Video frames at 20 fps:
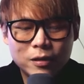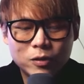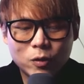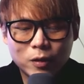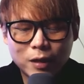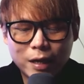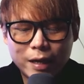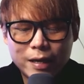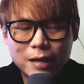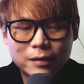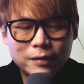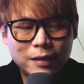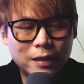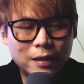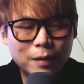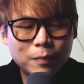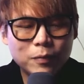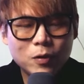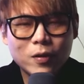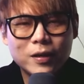ส่วนใครอยากเทร
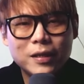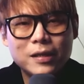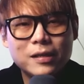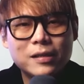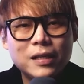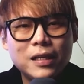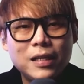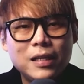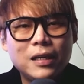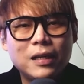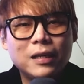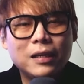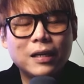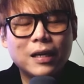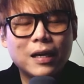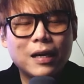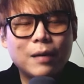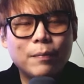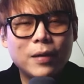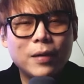ดคริปโตเคอเรนซี
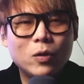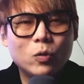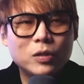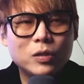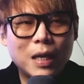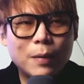นะครับไม่รู้